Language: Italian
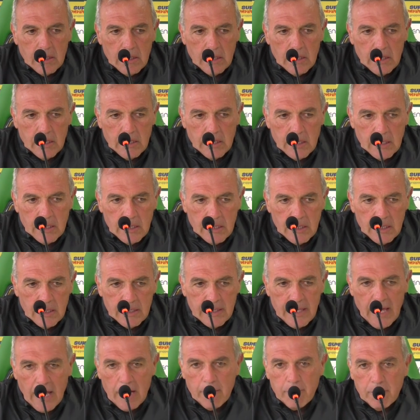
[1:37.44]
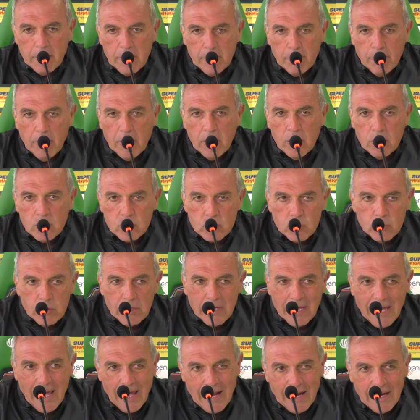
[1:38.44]
eh, gli alberi meglio
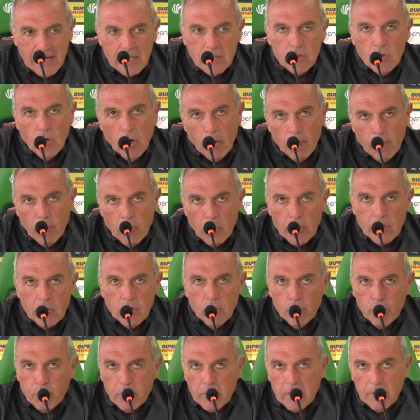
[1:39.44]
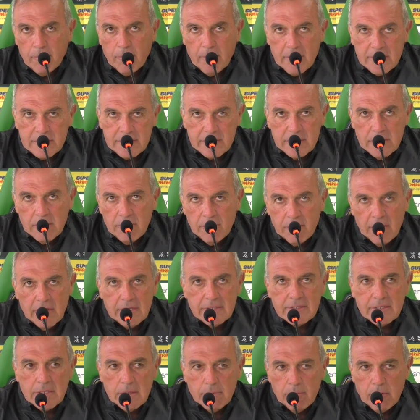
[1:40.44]
giudicarli dopo che non prima, significa
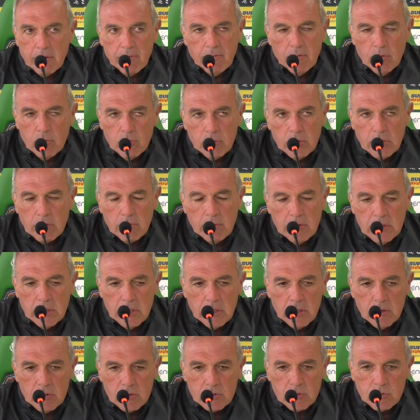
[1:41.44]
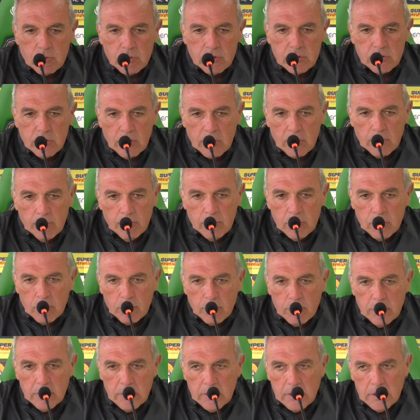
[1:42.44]
essere prevenuti, quindi io su questo argomento
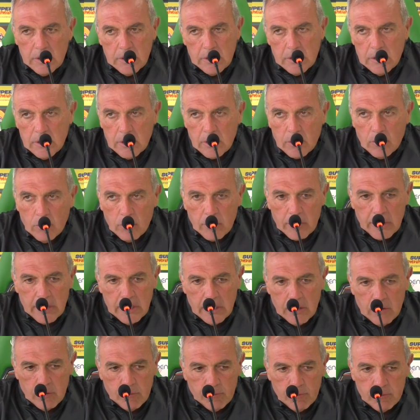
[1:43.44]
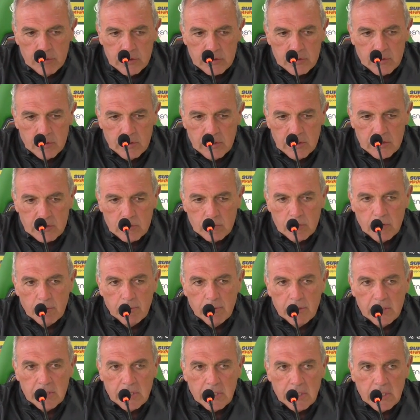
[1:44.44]
qui dico che non bisogna
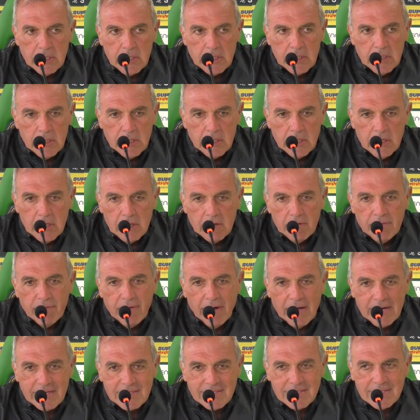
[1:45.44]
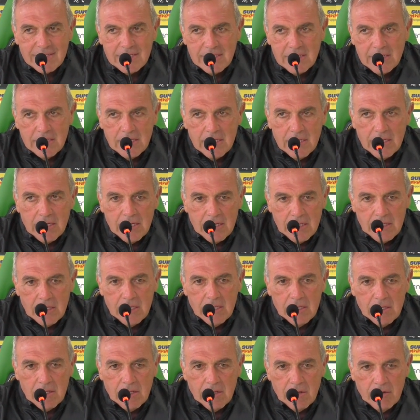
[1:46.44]
assolutamente farsi,
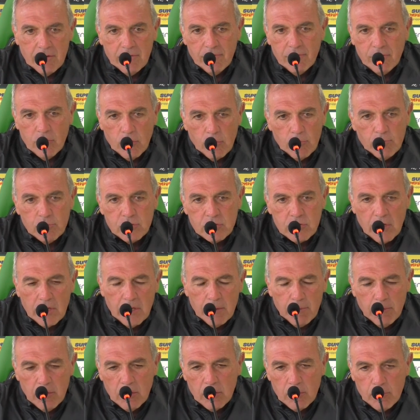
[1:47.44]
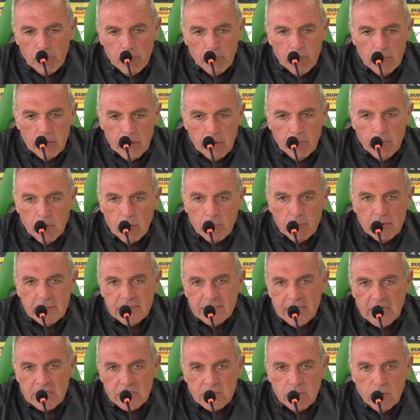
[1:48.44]
eh, non bisogna nemmeno, nemmeno,
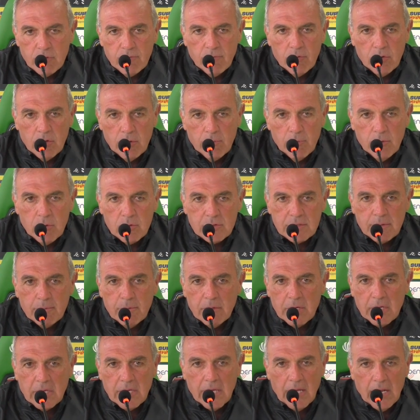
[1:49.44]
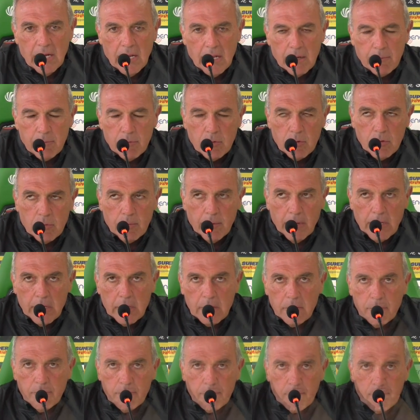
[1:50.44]
pensarci, io non voglio nemmeno sapere chi è l'arbitro
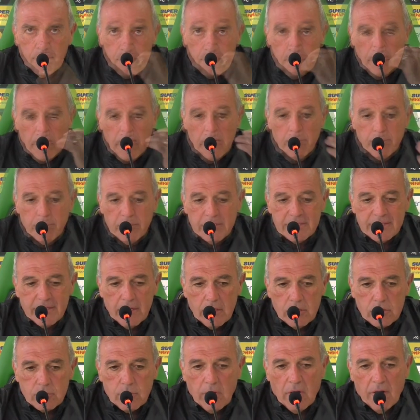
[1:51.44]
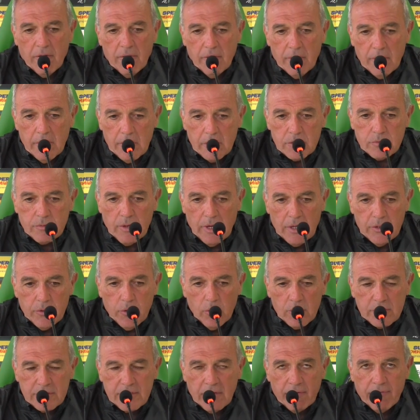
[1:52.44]
domani. Alpista è una squadra, una squadra
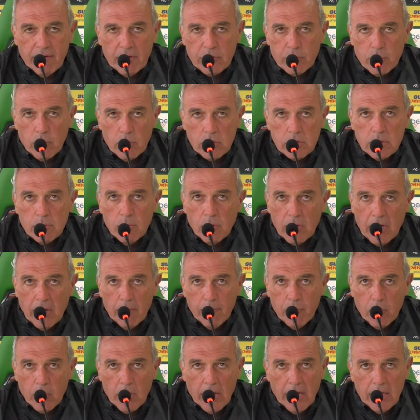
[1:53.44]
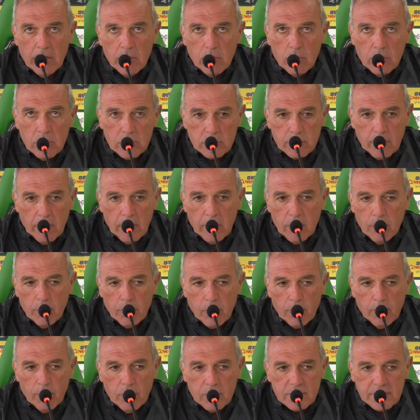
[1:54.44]
tosta, ha fatto un ottimo campionato, una squadra
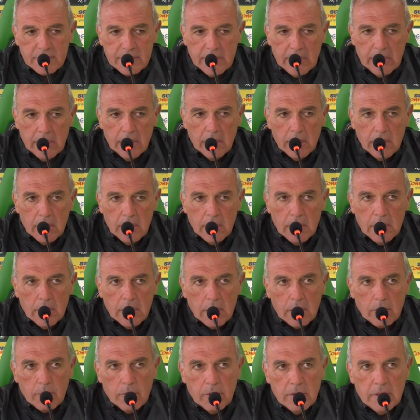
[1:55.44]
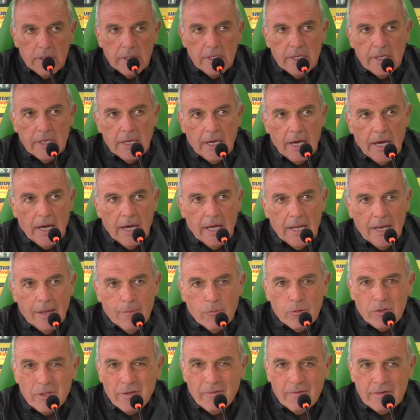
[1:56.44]
neopromossa, quindi ha la
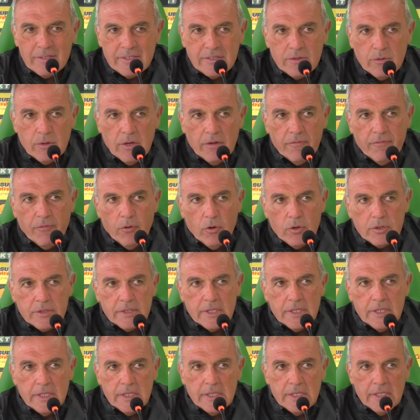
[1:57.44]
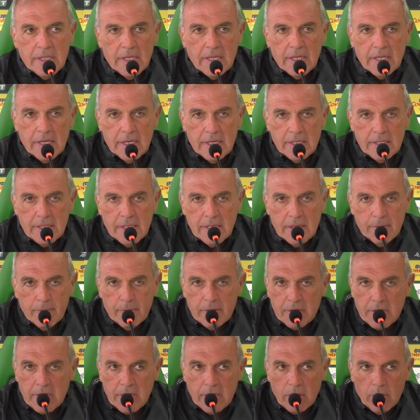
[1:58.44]
motivazione forte delle, delle
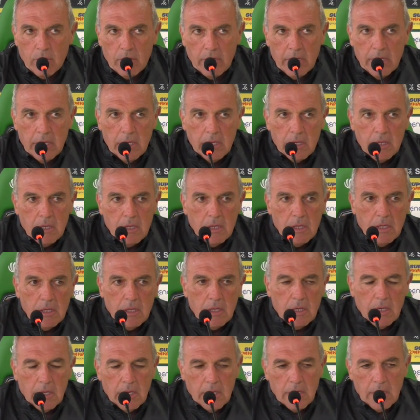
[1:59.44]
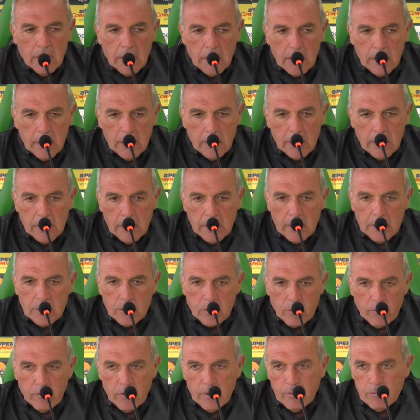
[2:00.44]
matricole e
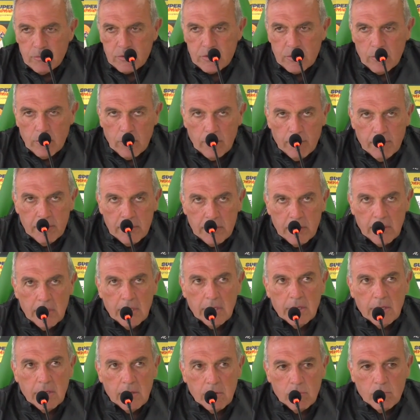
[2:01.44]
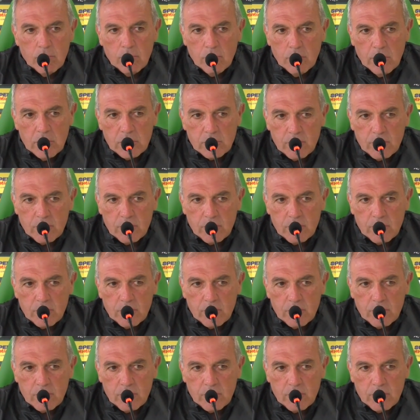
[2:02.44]
troveremo sicuramente una